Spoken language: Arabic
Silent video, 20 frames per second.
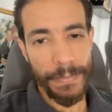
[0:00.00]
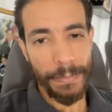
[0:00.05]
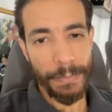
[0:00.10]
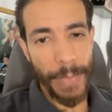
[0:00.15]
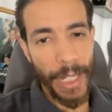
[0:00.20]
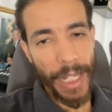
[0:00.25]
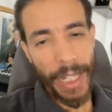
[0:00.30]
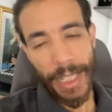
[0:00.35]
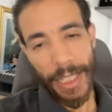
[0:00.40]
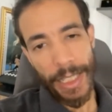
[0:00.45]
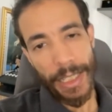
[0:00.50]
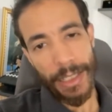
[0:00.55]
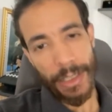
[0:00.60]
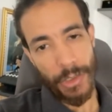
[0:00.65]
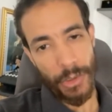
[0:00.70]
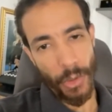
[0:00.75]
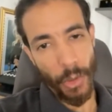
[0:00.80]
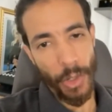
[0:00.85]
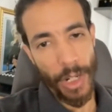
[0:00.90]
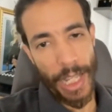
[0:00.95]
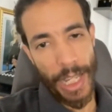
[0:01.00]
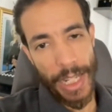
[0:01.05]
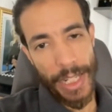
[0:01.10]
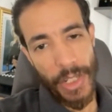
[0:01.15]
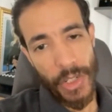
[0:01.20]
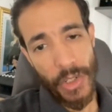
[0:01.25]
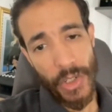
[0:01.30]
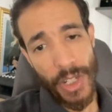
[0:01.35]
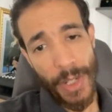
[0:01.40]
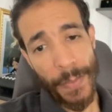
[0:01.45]
باقي السوق
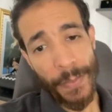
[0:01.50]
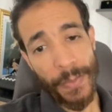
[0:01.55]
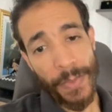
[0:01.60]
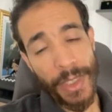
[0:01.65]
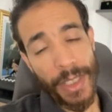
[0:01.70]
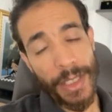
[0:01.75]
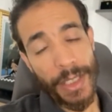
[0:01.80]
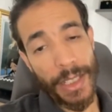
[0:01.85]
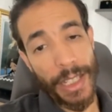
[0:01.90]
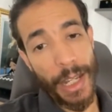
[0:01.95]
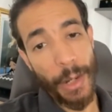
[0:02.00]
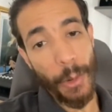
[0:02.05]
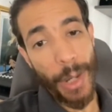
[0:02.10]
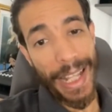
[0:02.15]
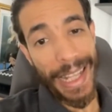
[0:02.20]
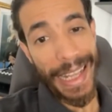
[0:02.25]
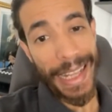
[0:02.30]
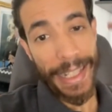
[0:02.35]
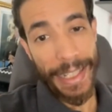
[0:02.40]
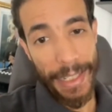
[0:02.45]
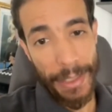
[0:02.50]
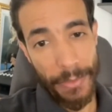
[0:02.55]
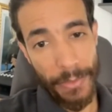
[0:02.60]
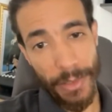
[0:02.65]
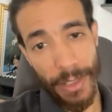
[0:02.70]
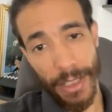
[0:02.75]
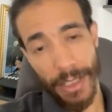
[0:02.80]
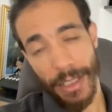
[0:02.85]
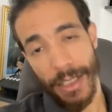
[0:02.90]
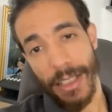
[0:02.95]
الخليجي هو هذا
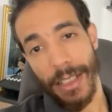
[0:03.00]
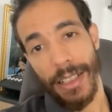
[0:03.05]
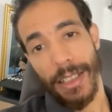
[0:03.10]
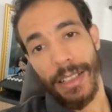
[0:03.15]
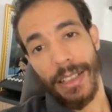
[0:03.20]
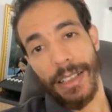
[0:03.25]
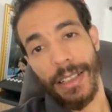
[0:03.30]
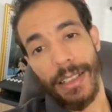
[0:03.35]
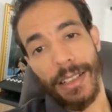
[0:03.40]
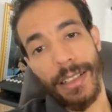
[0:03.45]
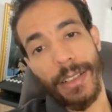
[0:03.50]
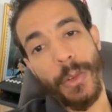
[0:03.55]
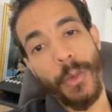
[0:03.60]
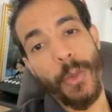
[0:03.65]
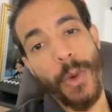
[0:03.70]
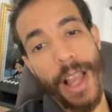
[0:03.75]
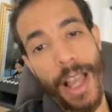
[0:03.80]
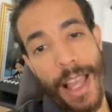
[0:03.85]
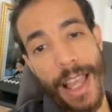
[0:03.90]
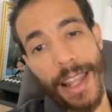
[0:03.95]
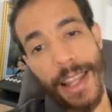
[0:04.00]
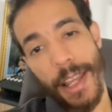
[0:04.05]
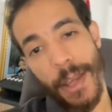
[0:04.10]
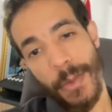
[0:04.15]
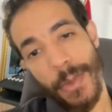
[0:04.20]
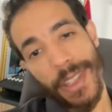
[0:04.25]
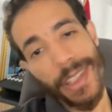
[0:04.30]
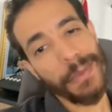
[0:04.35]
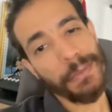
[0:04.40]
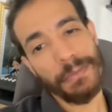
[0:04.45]
الليفل اللي هو
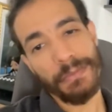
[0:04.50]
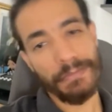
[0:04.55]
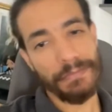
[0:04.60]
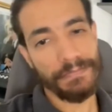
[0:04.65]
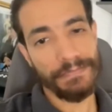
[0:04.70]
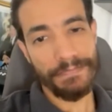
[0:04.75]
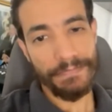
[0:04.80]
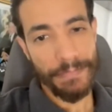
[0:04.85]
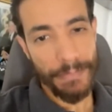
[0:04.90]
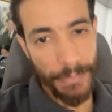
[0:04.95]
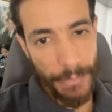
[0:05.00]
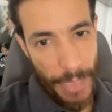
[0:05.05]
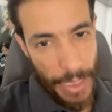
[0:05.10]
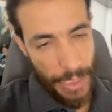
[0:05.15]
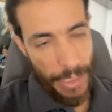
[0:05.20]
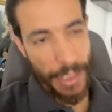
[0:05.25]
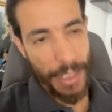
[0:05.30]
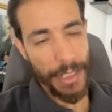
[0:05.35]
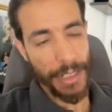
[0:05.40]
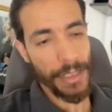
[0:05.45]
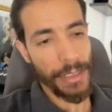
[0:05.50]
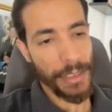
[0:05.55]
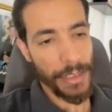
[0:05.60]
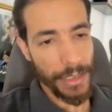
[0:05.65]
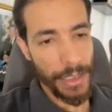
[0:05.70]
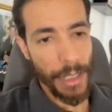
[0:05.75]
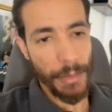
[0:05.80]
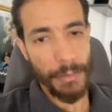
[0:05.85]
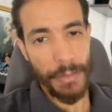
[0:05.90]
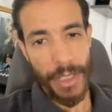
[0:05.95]
عالمي مازال
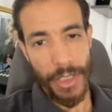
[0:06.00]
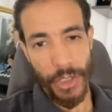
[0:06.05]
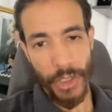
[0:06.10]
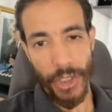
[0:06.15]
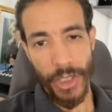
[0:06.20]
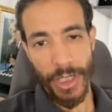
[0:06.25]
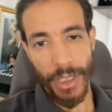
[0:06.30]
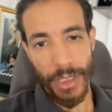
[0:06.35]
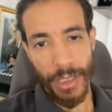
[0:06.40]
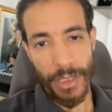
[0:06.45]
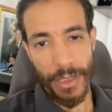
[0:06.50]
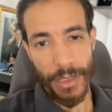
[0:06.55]
انت ماشي